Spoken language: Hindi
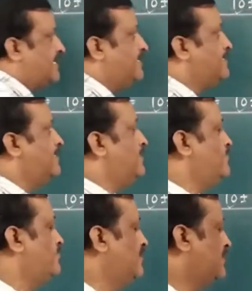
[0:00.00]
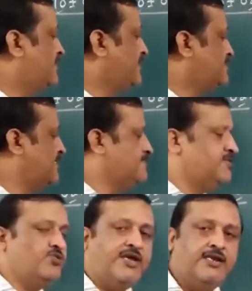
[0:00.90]
का एरर कर रहे हो रेजिस्टेंस में
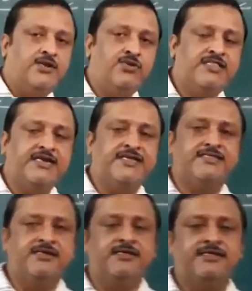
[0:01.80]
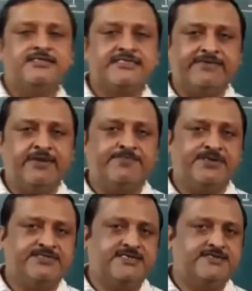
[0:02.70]
जो एरर हो रही है दैट इज द सेवन
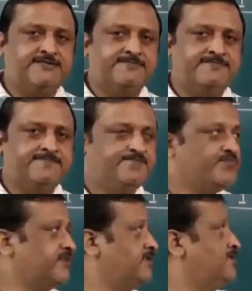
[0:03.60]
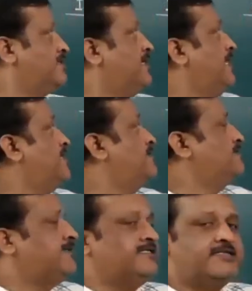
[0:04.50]
परसेंट
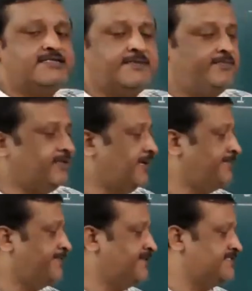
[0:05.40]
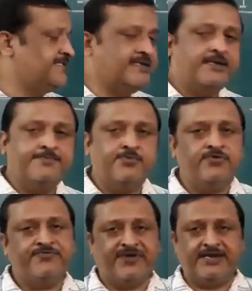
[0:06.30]
क्लियर इस तरह से हम यहाँ पे परसेंट एरर आपको
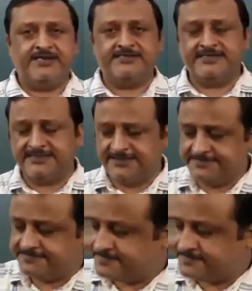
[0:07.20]
फाइंड कर सकते हैं